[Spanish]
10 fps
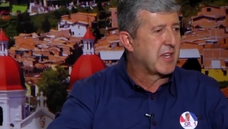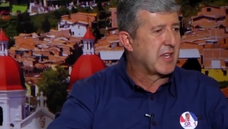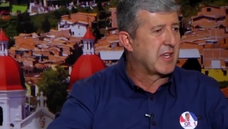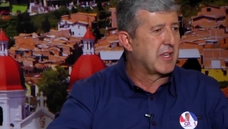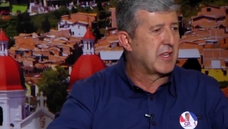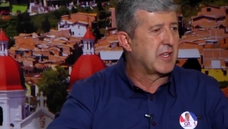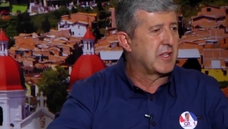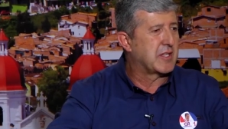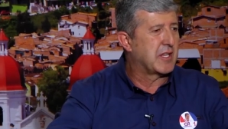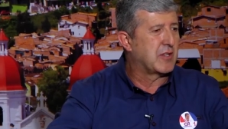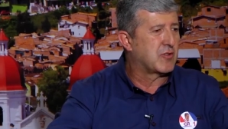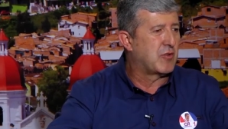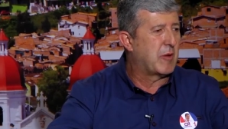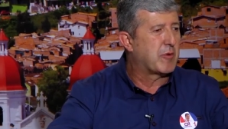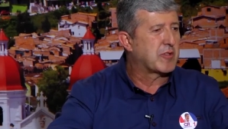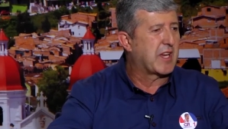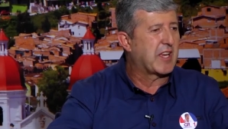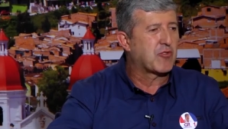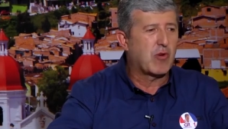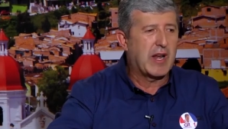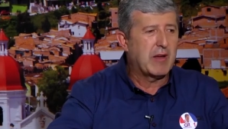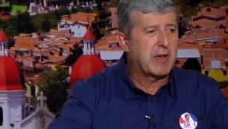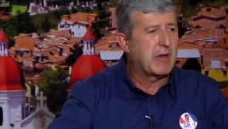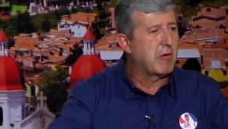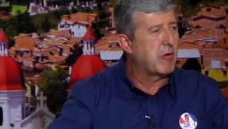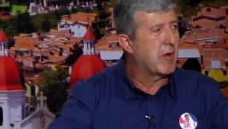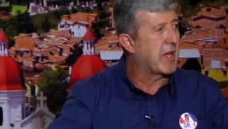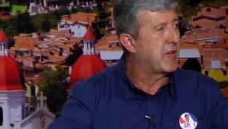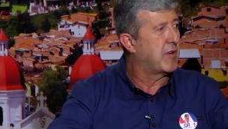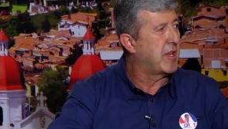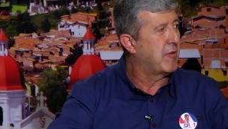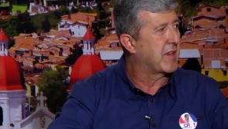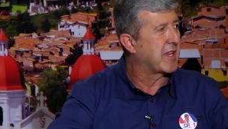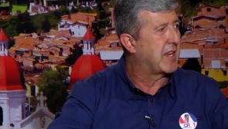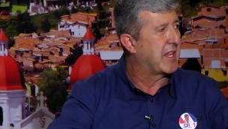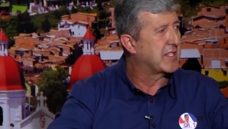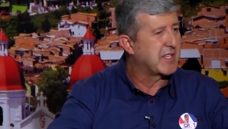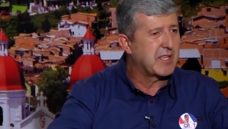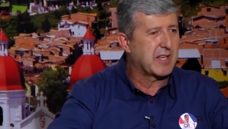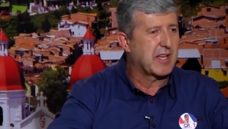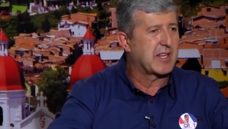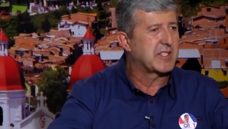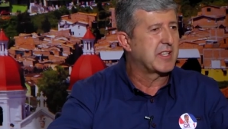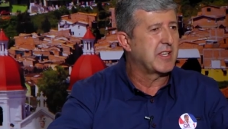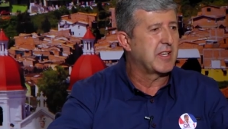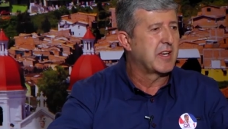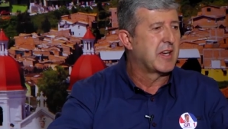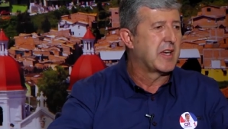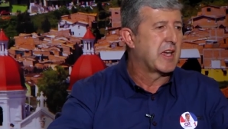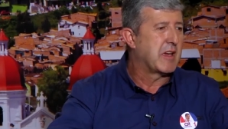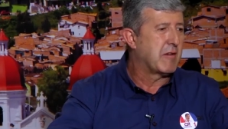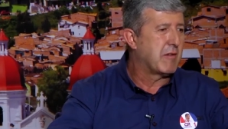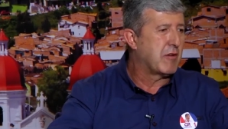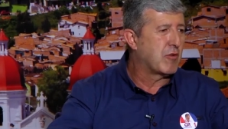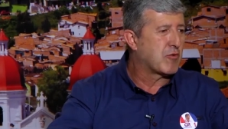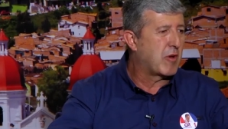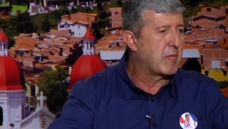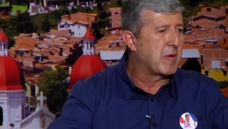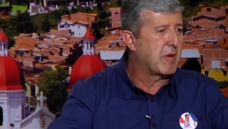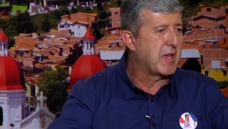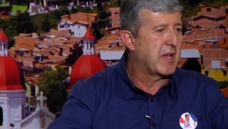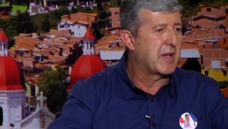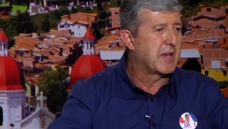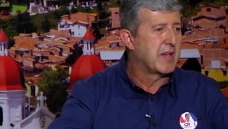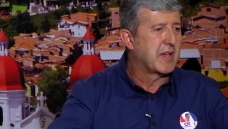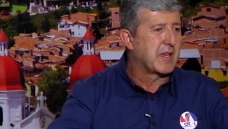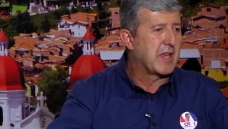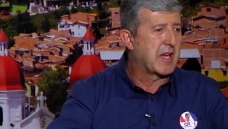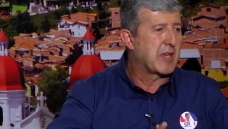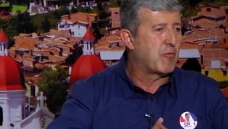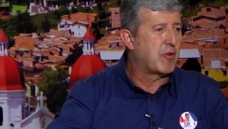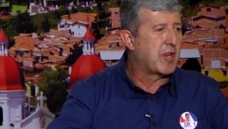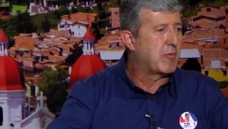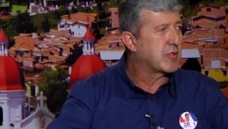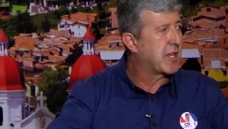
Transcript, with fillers: Y soy una persona que toda la vida he vivido acá en Negro, aquí nací, crecí, he vivido toda mi vida y aquí moriremos,